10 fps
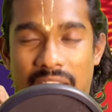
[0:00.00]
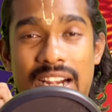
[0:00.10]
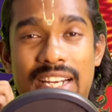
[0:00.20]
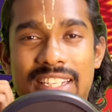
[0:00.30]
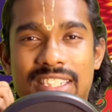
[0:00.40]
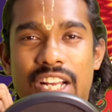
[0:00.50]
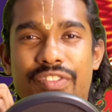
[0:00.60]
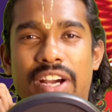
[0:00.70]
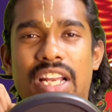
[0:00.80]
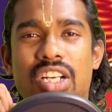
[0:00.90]
అండ్ ఈసారి
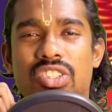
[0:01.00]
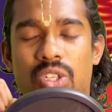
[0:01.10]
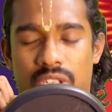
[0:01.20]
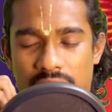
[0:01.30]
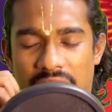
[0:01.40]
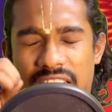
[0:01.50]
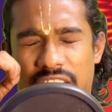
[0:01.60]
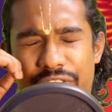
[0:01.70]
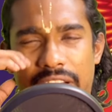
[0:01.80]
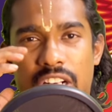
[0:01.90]
ఫైనల్స్ అండ్
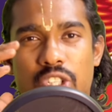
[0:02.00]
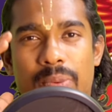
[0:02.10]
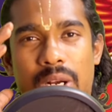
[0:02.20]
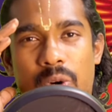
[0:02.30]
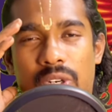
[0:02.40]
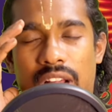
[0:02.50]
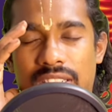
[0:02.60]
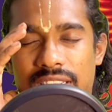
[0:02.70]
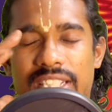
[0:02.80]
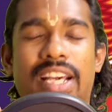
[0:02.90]
ఈసారి ఫైనల్స్లో మనం
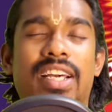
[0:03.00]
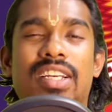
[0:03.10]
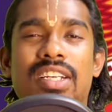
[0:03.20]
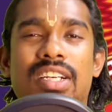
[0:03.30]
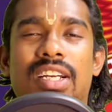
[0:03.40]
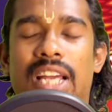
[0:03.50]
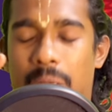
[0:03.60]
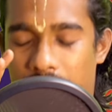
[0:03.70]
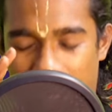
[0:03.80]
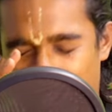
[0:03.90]
కొట్టాల్సిందే
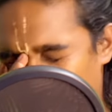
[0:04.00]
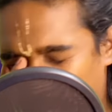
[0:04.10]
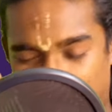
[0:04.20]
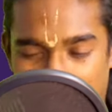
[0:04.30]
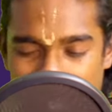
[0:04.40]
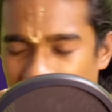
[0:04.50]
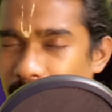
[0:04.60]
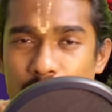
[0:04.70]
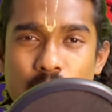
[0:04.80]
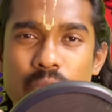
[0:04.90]
ఎక్కువ ఎలివేషన్లు లియా
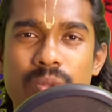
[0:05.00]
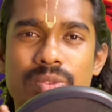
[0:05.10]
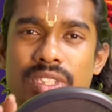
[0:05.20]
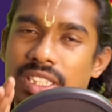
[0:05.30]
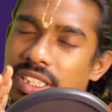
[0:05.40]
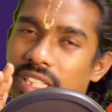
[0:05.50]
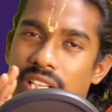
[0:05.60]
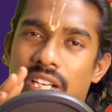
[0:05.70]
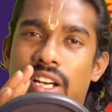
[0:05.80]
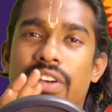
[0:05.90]
ఏమొద్దు జస్ట్
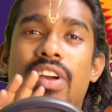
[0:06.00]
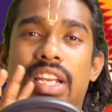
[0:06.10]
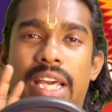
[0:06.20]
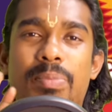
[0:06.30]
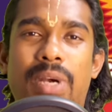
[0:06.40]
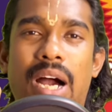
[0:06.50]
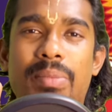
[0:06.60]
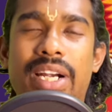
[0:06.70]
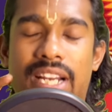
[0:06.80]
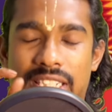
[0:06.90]
విల్ కీప్
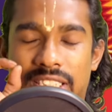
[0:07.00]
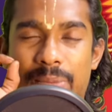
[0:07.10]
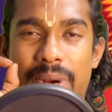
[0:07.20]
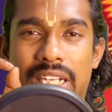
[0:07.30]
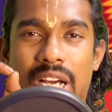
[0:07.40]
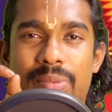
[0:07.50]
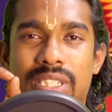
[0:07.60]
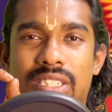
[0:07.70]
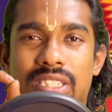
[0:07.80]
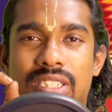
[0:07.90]
కామ్ అండ్ ట్రస్ట్ ఇన్ ప్యాట్ కమిన్స్